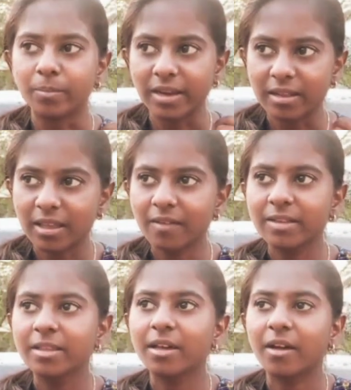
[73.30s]
என்ன தான்
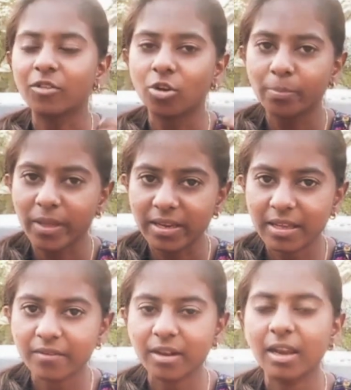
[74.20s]
வந்து அவ்வளோ
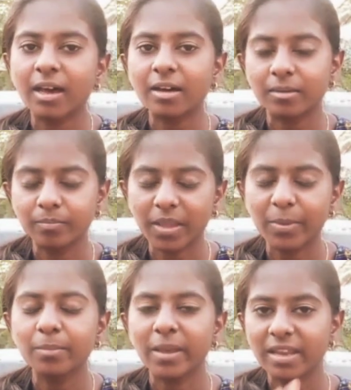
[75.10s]
பெரியவங்களா ஐ
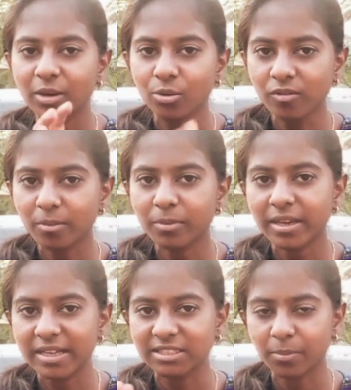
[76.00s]
மீன் பெரிய
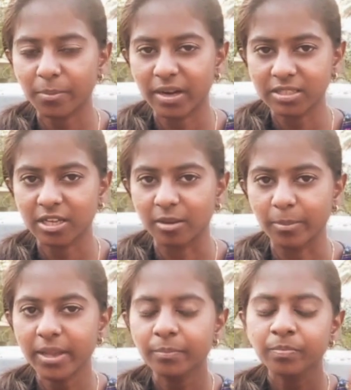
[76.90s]
உருவமாக ஏசப்பா
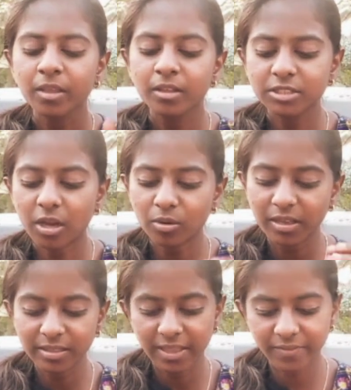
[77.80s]
படைச்சாலுமே ஸோ
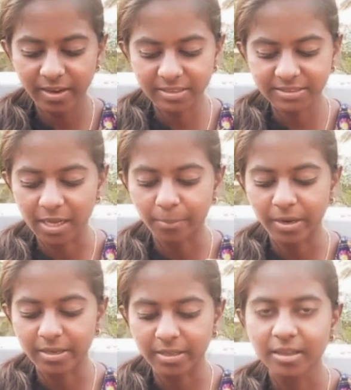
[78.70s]
அவங்களுக்கு தேவையான
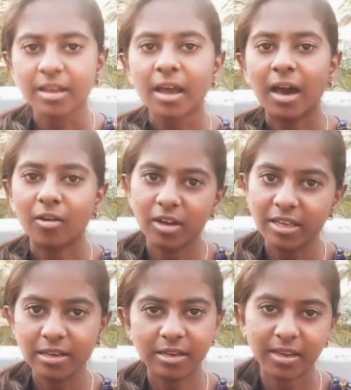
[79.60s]
சாப்பாடு
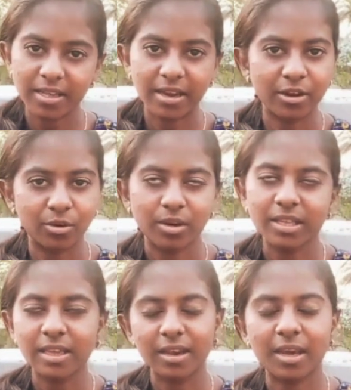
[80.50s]
அவங்களுக்கு இருக்கிற இடம்
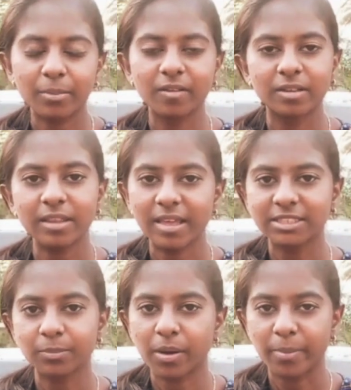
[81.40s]
இது எல்லாமே வந்து
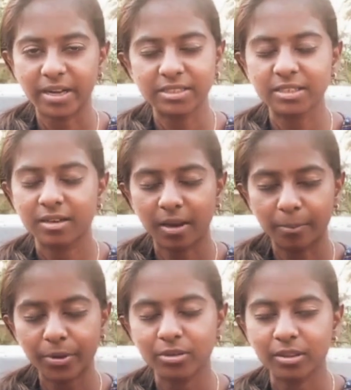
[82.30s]
ஏசப்பா
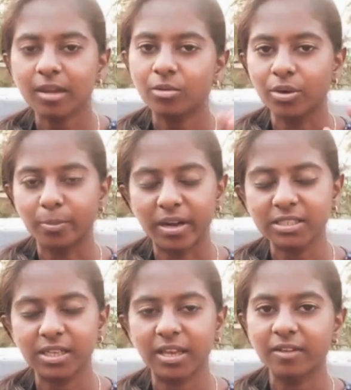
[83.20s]
படைச்சதுக்கப்புறம் தான் ஒரு
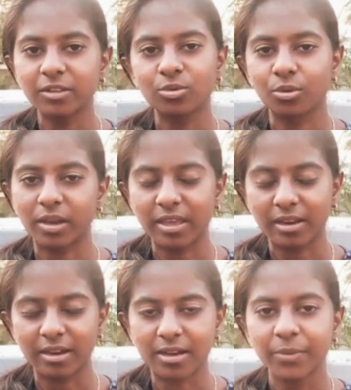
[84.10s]
மனுஷனே வந்து
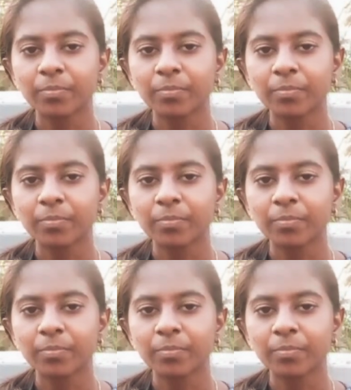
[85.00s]
உருவாக்கியிருக்காங்க